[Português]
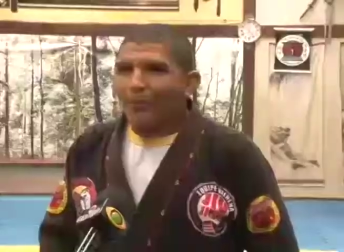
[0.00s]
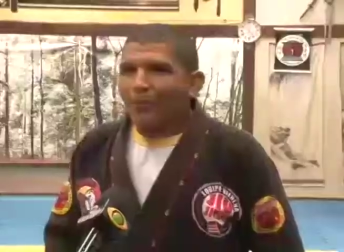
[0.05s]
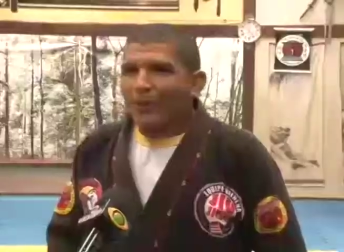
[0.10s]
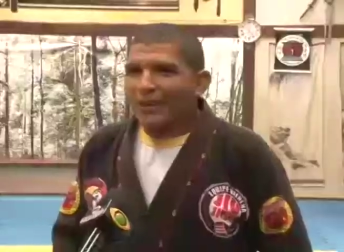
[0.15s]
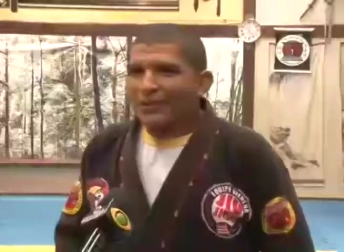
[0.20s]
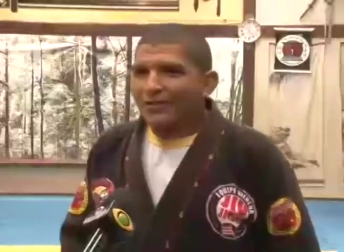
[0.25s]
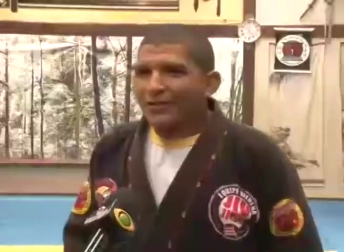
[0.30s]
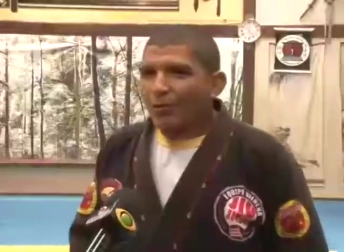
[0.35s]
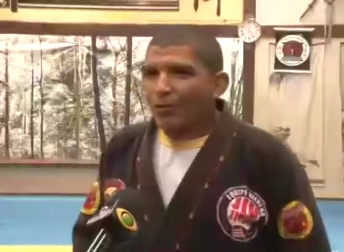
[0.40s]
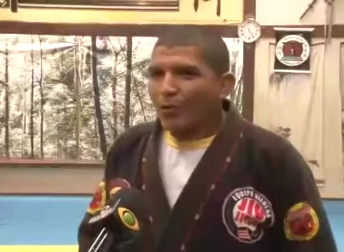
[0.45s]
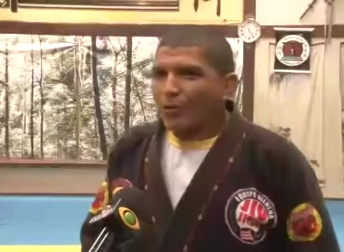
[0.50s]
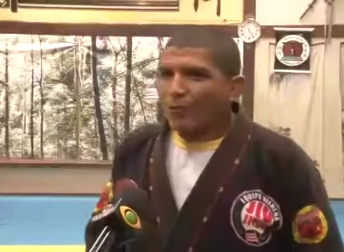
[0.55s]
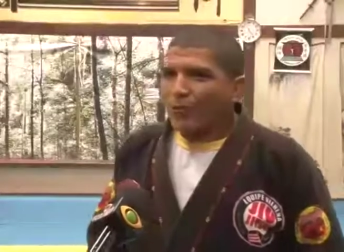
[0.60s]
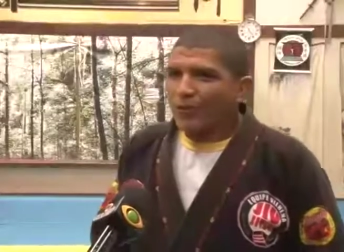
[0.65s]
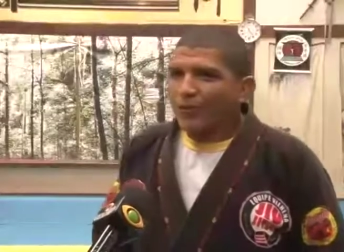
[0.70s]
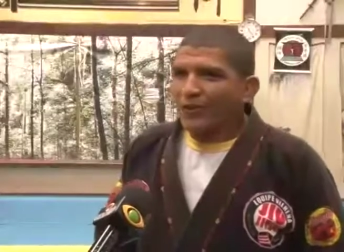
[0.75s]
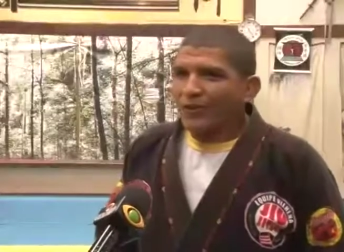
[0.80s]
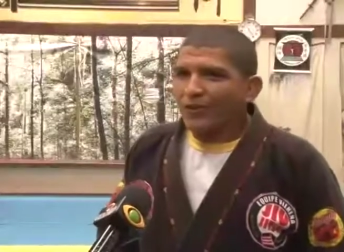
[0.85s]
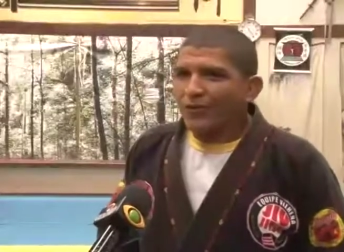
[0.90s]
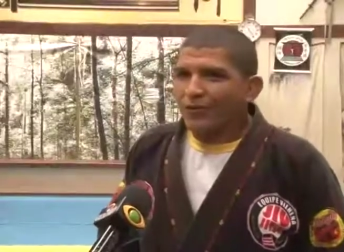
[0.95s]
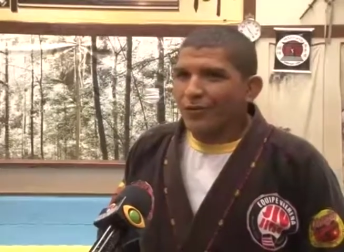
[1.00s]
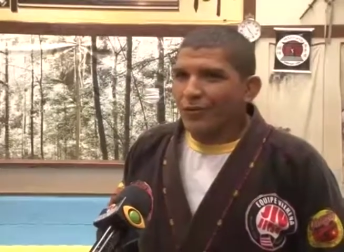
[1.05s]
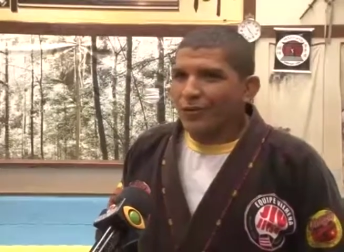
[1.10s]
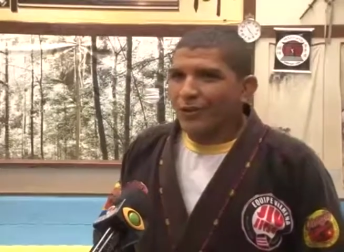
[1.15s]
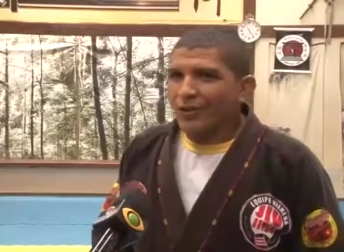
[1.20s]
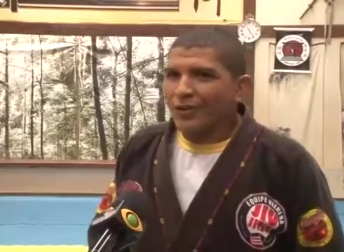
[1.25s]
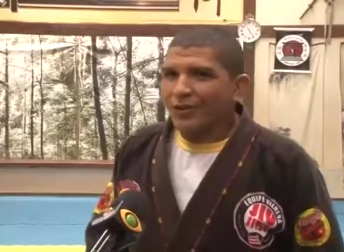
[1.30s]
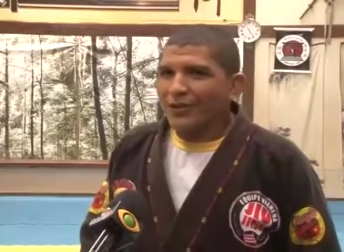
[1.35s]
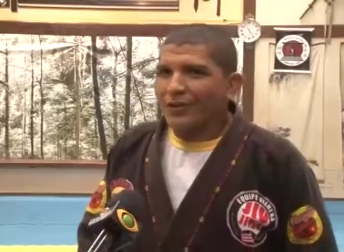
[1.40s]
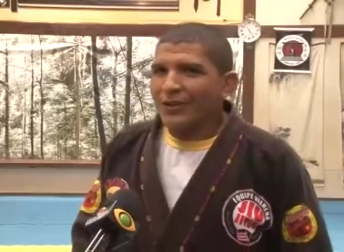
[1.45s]
Rapaz, como
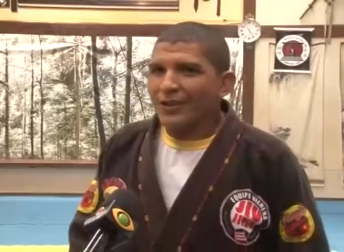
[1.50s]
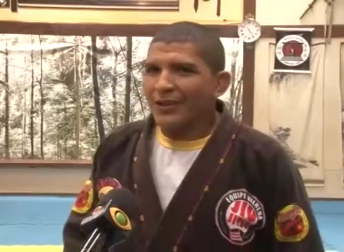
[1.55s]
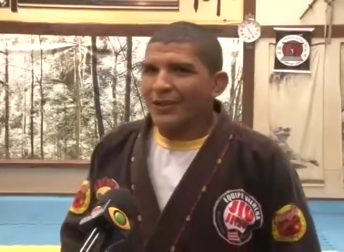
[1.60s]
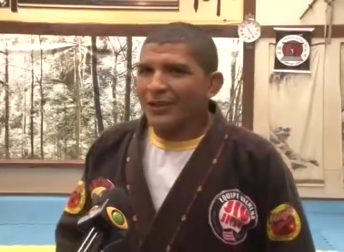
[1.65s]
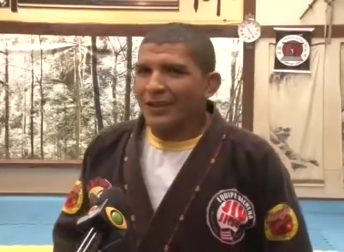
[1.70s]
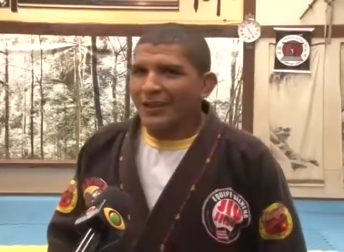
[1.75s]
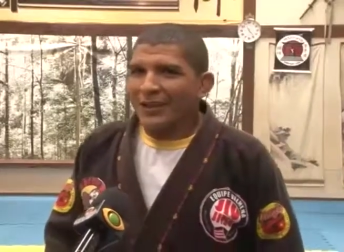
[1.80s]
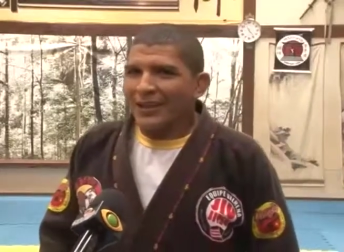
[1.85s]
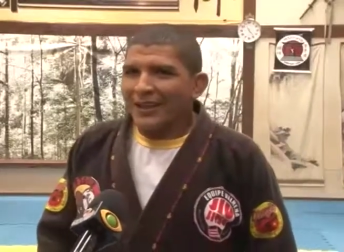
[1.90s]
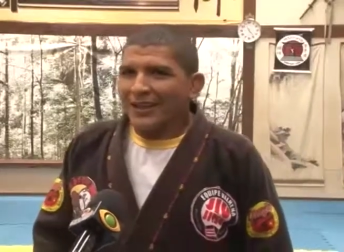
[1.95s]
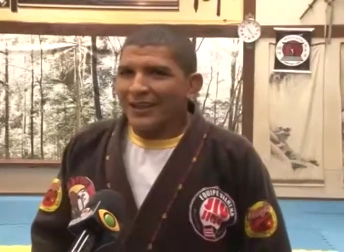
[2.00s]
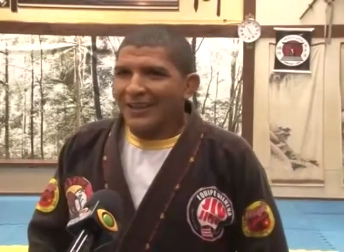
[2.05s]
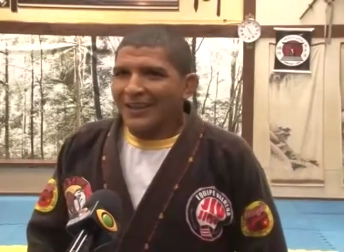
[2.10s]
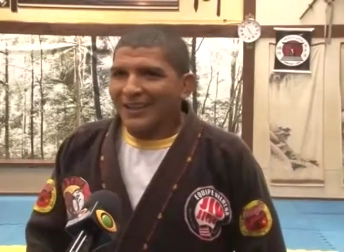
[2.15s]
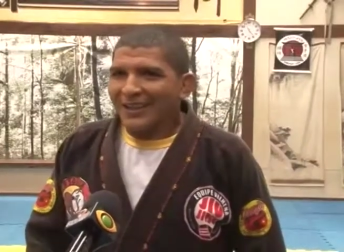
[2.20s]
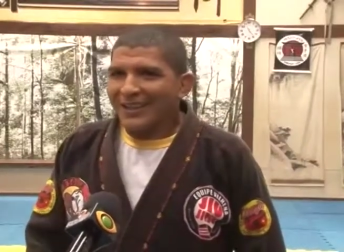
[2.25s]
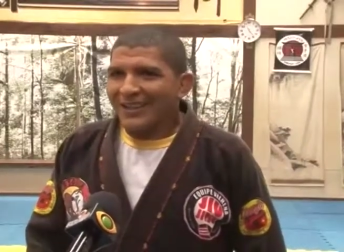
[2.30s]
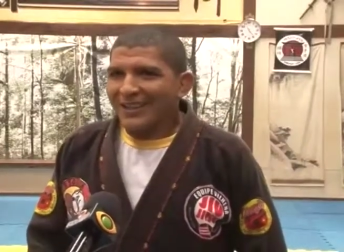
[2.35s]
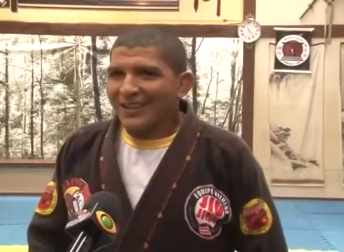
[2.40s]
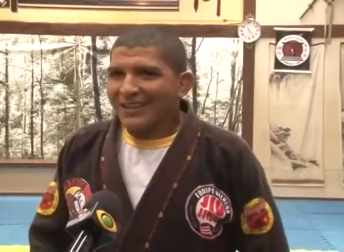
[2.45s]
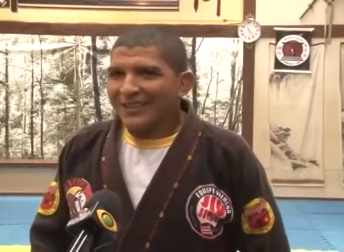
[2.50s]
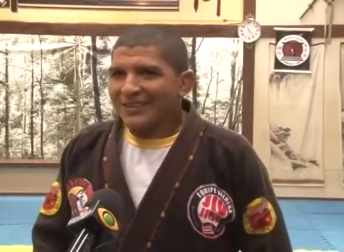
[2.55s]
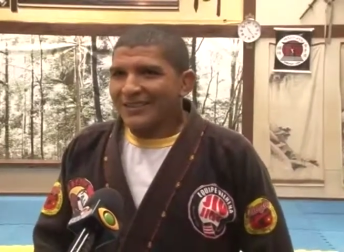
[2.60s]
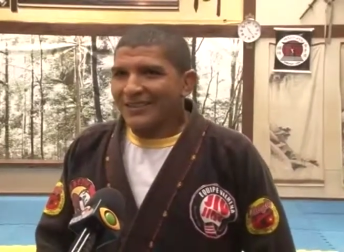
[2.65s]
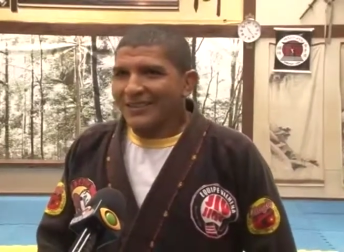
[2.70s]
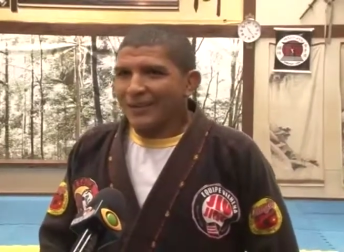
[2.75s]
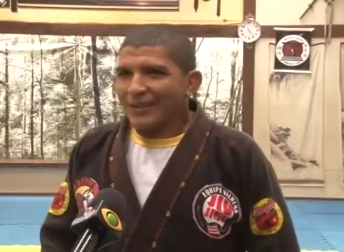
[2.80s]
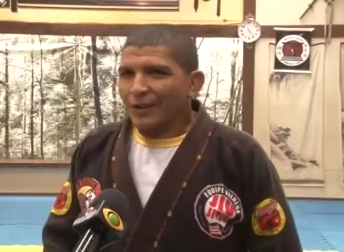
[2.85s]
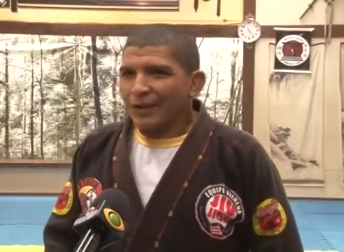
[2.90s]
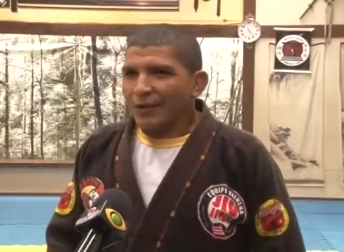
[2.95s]
professor, ele
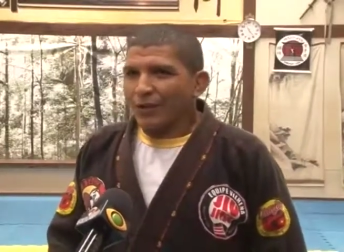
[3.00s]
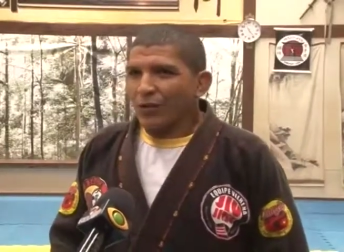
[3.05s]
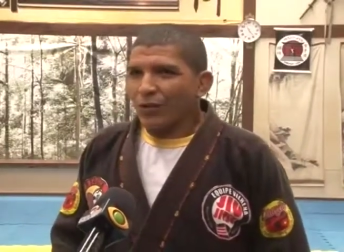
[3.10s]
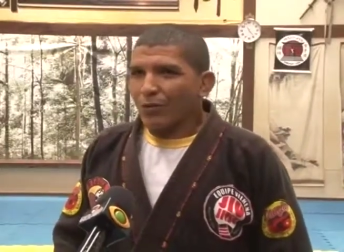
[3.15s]
assim,